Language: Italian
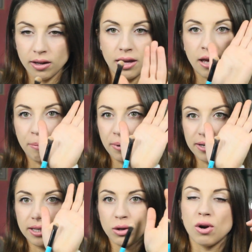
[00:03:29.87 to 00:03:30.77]
e
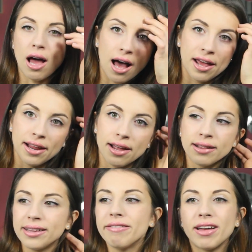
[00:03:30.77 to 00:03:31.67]

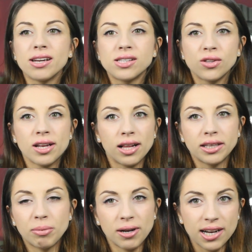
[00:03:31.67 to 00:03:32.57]
particolare diverso dagli
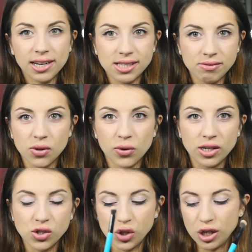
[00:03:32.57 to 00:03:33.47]
altri pennelli che si vedono
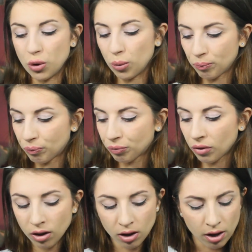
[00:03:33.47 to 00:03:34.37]
in giro
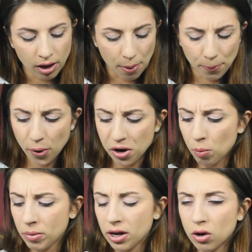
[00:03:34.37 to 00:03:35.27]
e poi
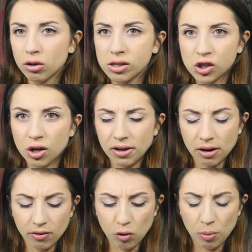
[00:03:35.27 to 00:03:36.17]
non mi ricordo se già ve ne
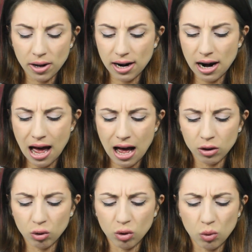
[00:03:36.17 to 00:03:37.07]
avevo
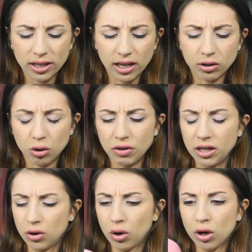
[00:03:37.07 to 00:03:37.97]
parlato in qualche altro
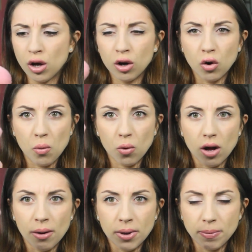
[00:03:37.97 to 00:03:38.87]
video,
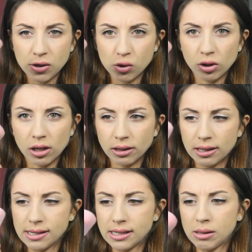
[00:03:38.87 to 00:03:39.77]
comunque mi è piaciuta
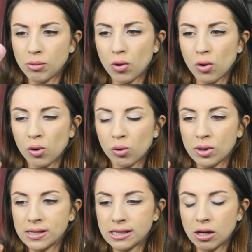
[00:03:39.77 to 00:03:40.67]
tantissimo
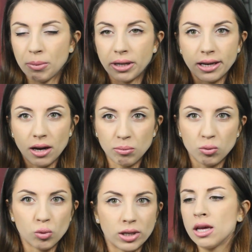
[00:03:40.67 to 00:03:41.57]
questa mini
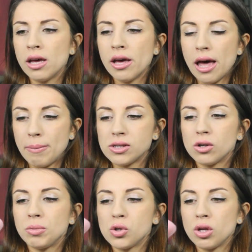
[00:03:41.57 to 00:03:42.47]
kabuki e mi
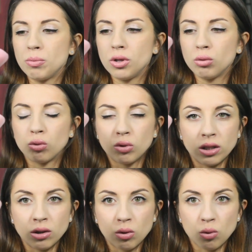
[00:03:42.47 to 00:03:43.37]
sono piaciuti più di
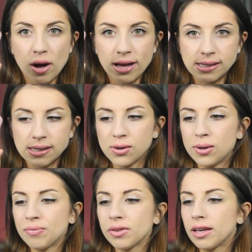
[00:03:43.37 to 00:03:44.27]
tutti
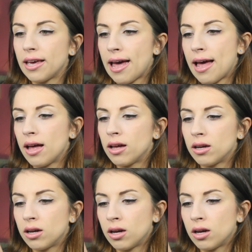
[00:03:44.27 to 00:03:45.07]
questo che è uh,